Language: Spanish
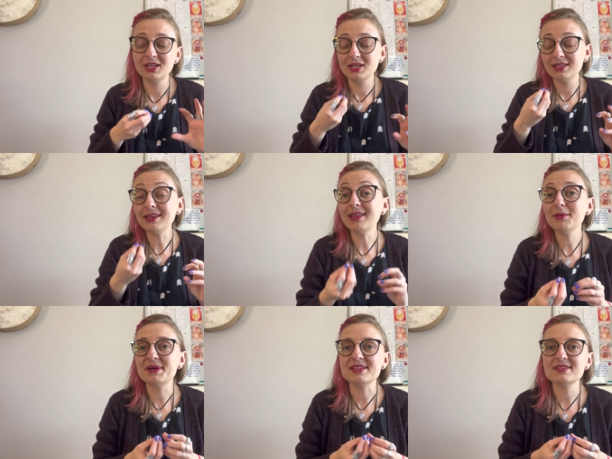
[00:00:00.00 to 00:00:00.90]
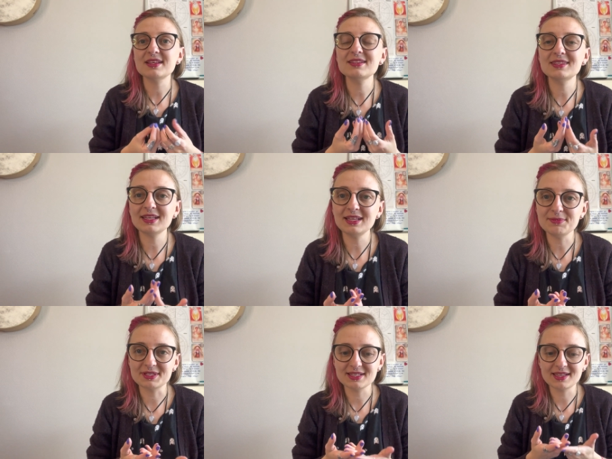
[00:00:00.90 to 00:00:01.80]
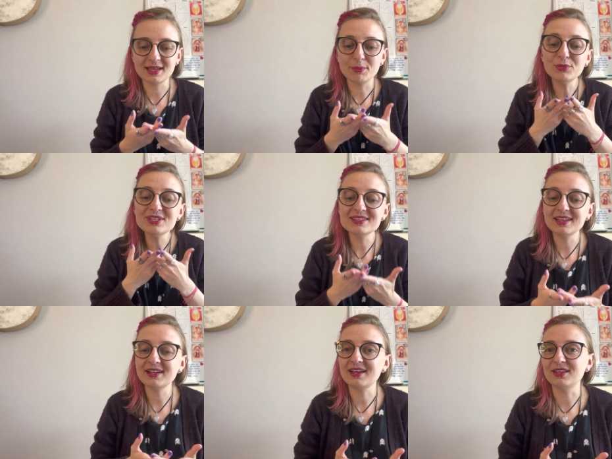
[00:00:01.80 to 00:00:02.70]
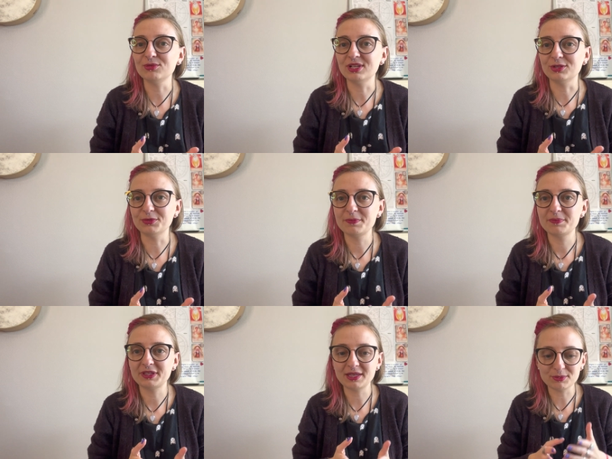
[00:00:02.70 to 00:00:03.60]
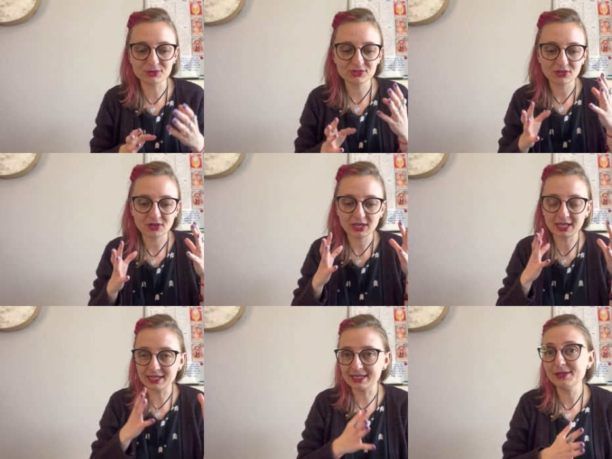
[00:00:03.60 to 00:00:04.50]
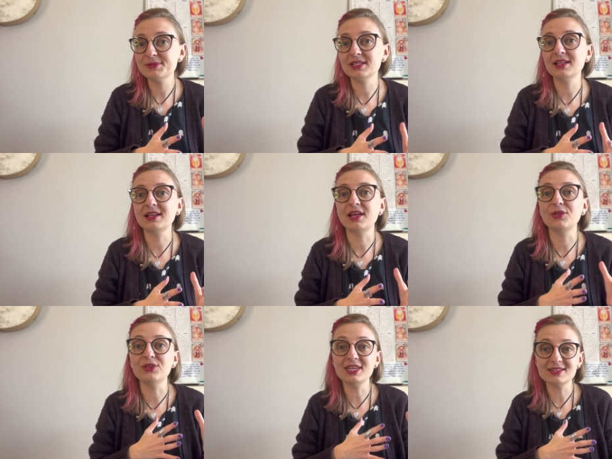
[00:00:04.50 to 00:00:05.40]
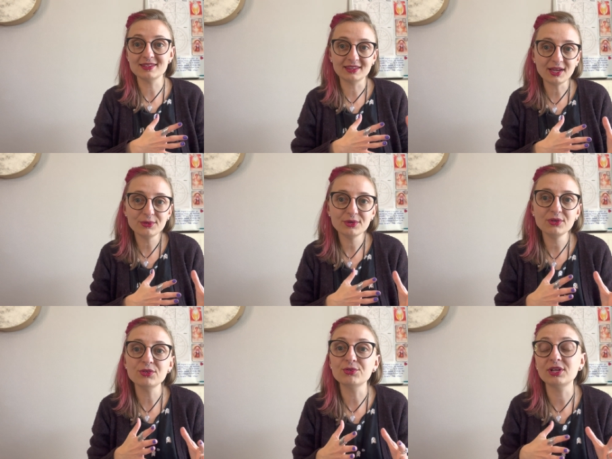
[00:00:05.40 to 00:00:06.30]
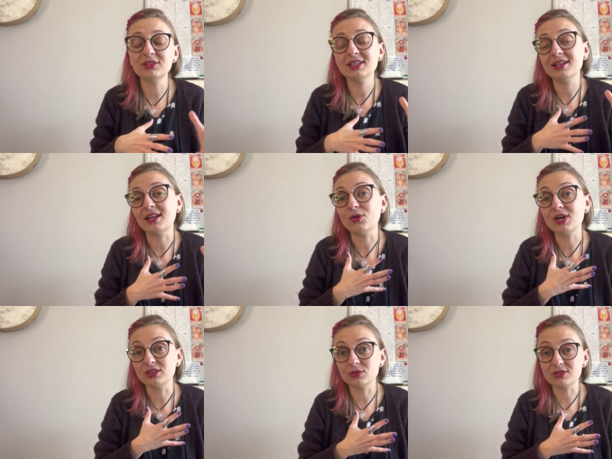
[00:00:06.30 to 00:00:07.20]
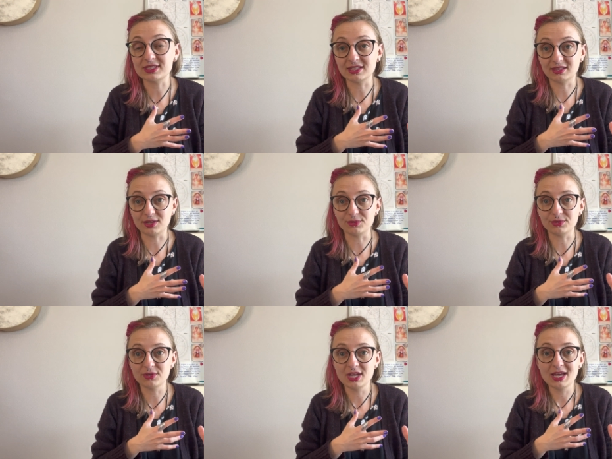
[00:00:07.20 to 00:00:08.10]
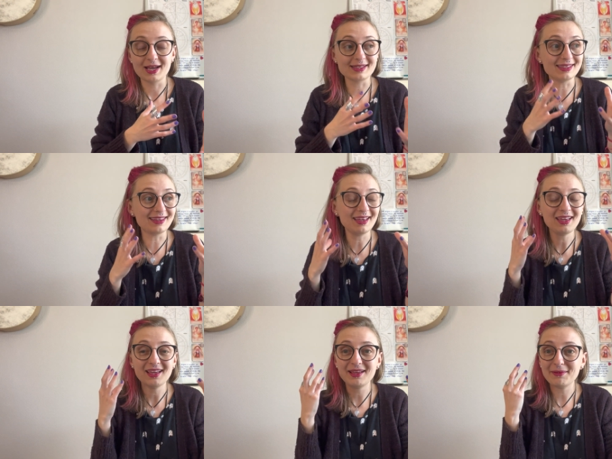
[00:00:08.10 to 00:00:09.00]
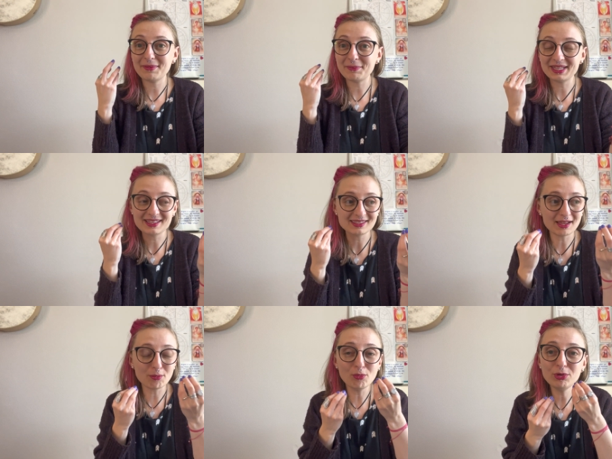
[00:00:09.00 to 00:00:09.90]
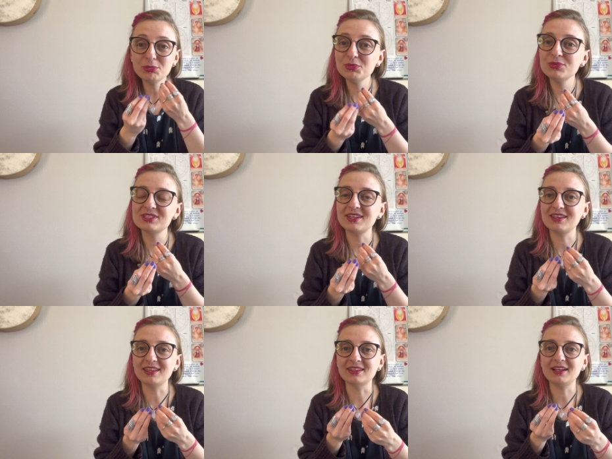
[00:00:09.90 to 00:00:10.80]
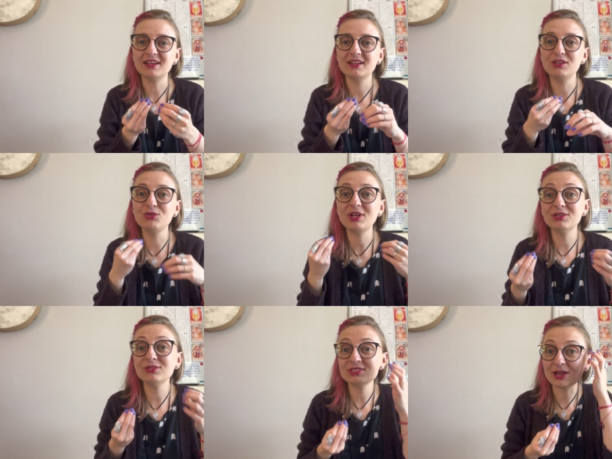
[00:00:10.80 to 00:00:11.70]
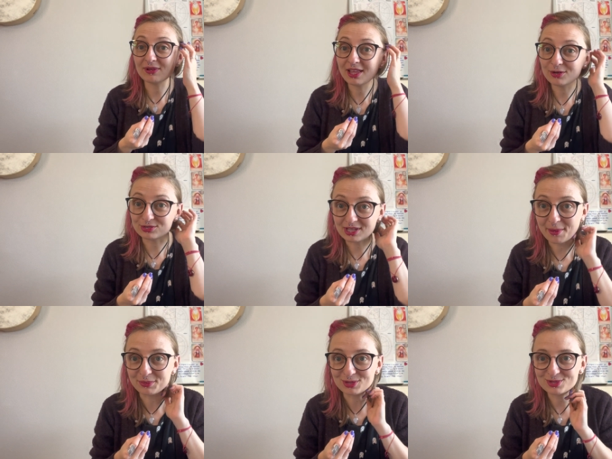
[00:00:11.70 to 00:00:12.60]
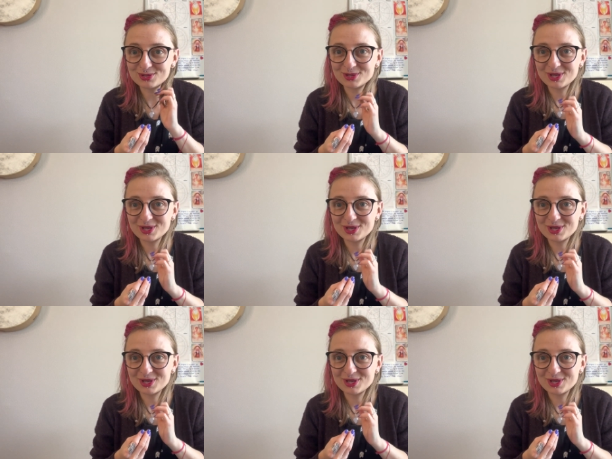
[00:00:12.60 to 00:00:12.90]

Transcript: Y además, este eclipse se da muy cerca de Urano. Tenemos el eclipse en el grado 10 de Tauro y Urano en el grado 14 de Tauro. Así que van a estar muy, muy, muy cerquita y Urano nos habla de los cambios.